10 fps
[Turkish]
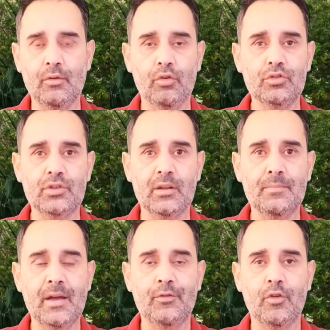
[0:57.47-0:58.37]
oyuncuların
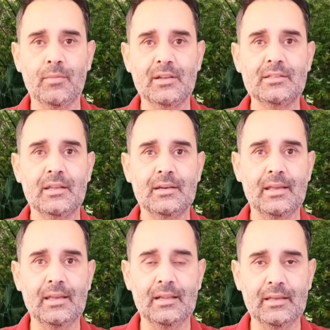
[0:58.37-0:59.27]

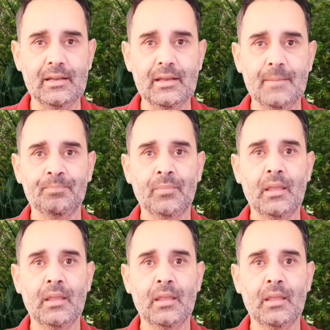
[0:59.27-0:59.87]
performanslarıyla ilgili